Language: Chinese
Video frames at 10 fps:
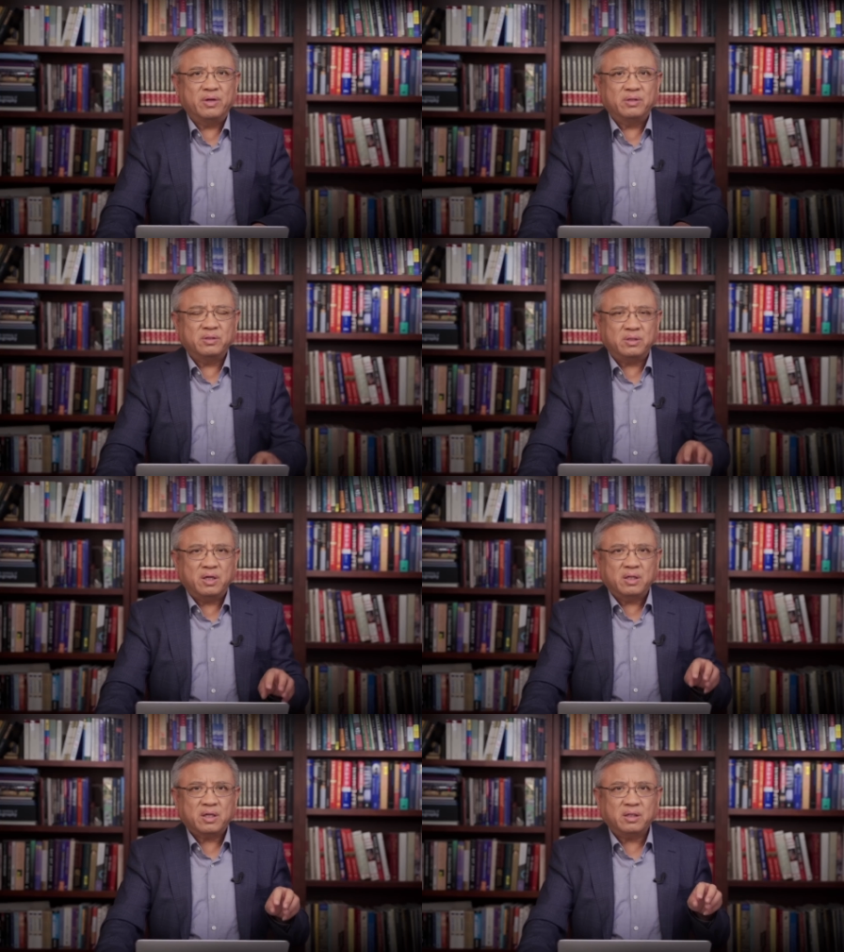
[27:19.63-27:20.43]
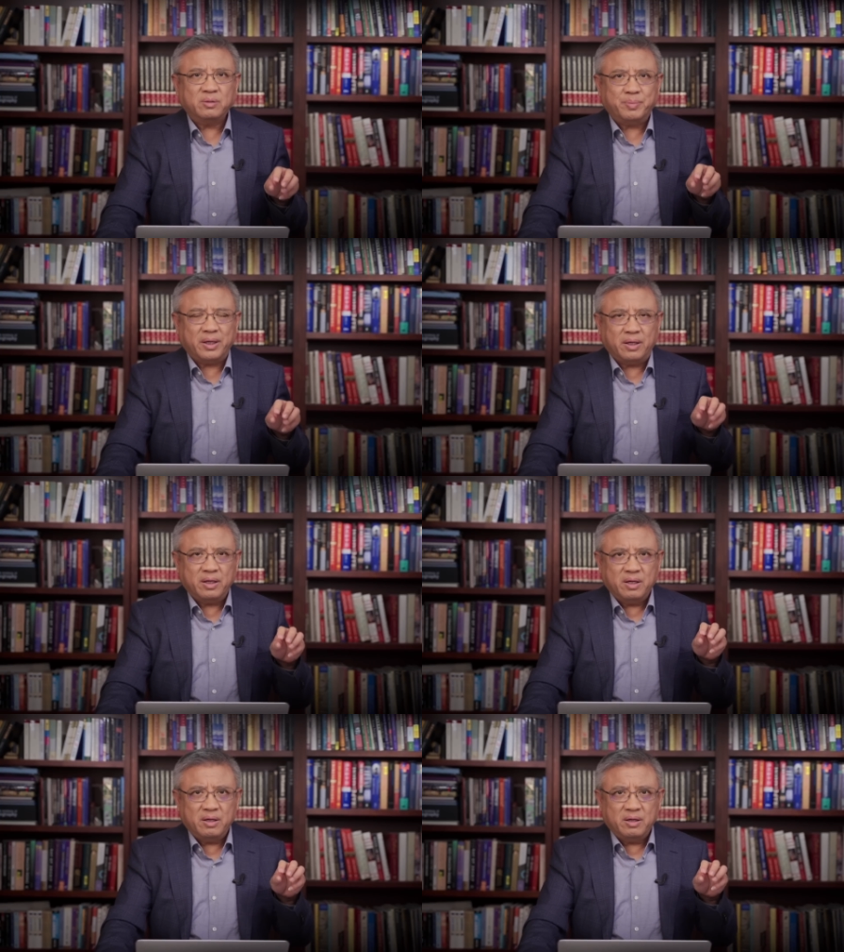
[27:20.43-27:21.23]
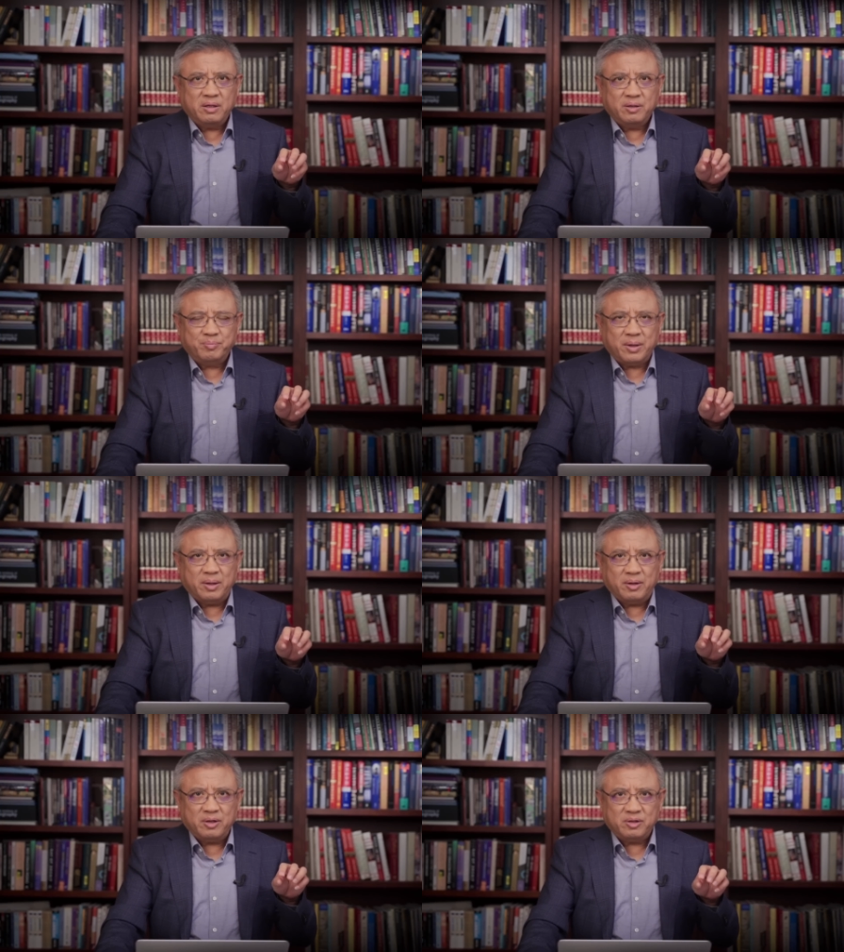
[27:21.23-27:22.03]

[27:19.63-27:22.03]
就是他是被被